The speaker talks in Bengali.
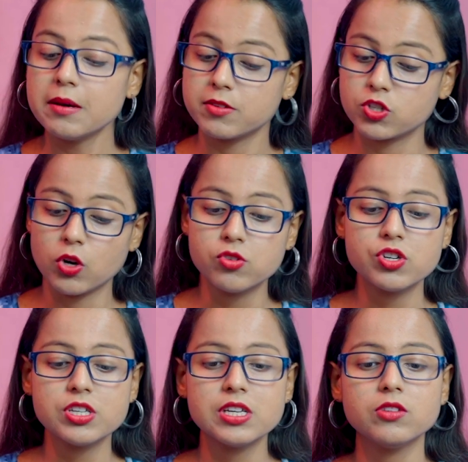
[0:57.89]
এবার
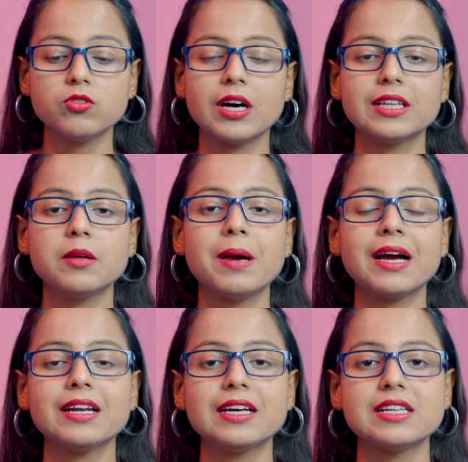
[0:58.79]
সহজরে যেহেতু কাঁধে
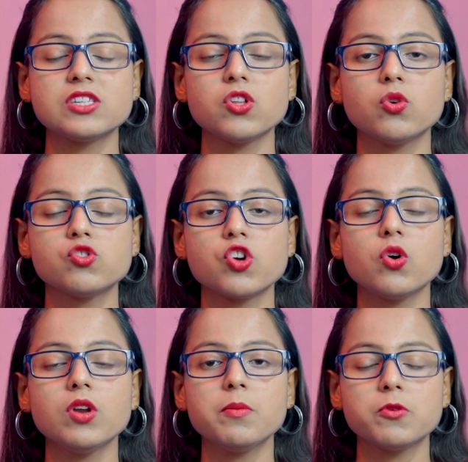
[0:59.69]
ব্যাগ রেখেছে তখন
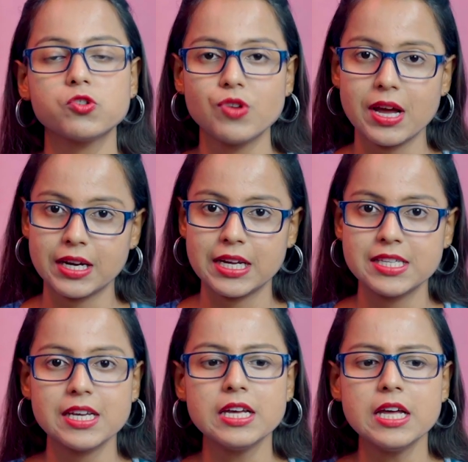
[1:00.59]
সকলের প্রশ্ন একটাই
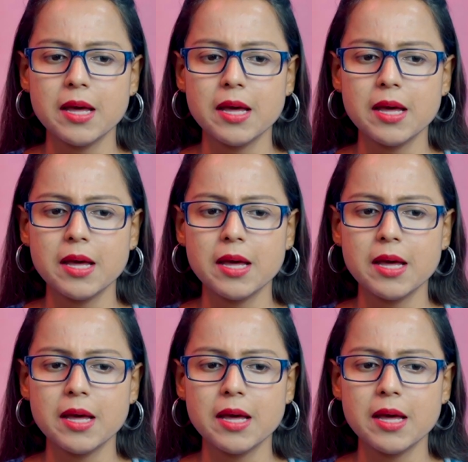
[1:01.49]
যে